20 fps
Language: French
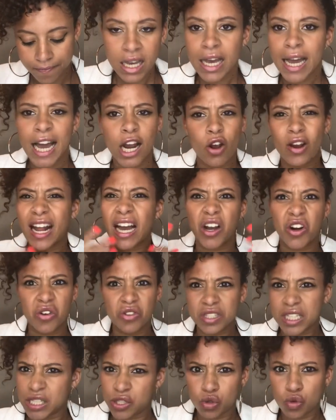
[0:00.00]
Alors la grande
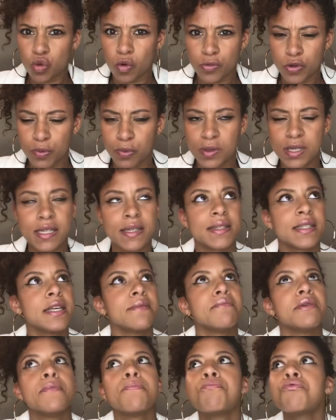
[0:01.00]
question qu'on peut se poser, c'est
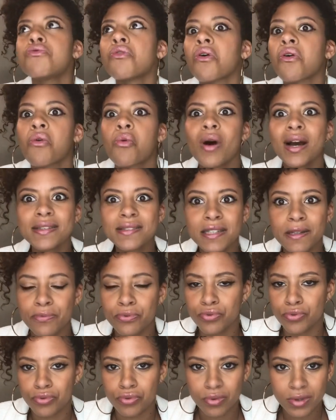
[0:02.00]
mais pourquoi c'est plus
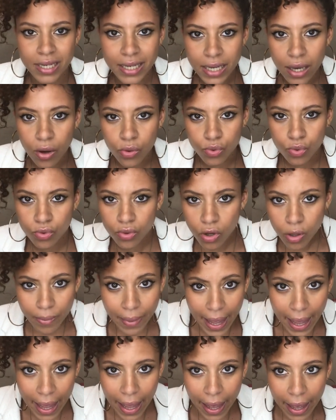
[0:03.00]
sucré en
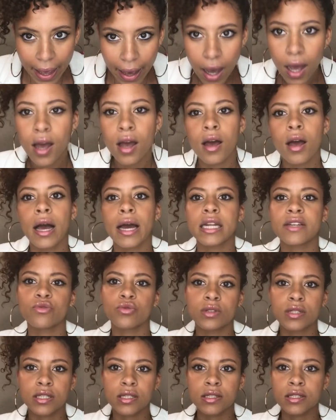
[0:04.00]
Outre-mer Allez-vous
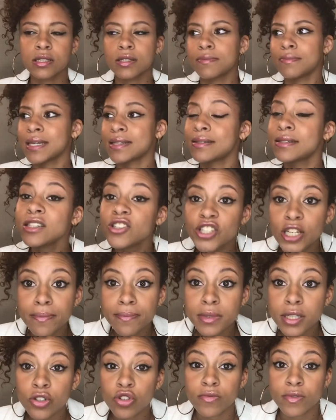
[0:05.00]
dire, merci
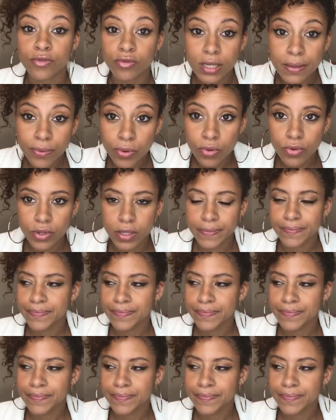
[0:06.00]
Jamie, je vais vous répondre.